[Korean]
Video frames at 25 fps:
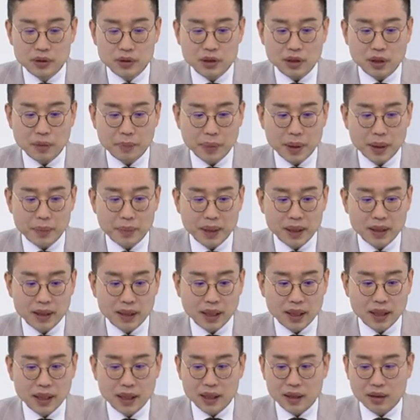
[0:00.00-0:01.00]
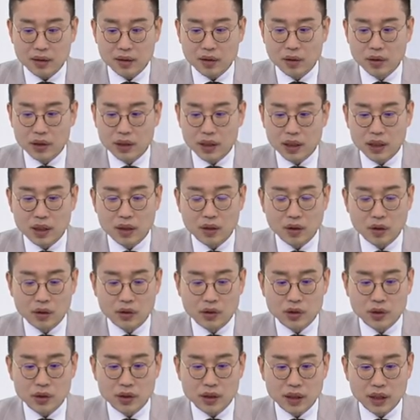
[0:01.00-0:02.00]
천팔백 달러 거기가
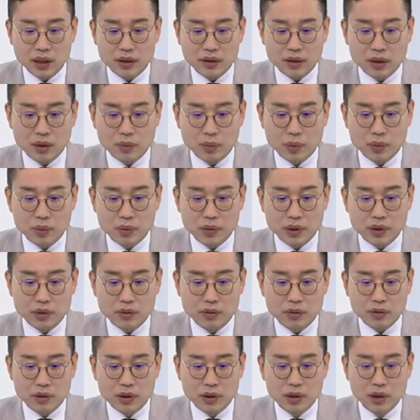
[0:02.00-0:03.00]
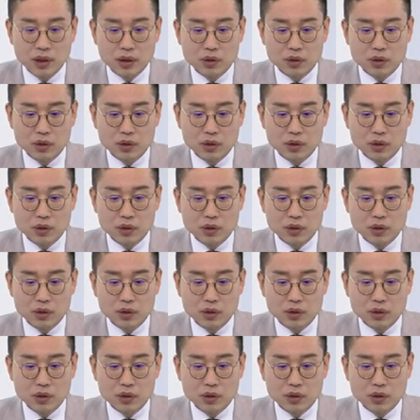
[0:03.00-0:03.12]
언저리다 이렇게 보면 됐고요.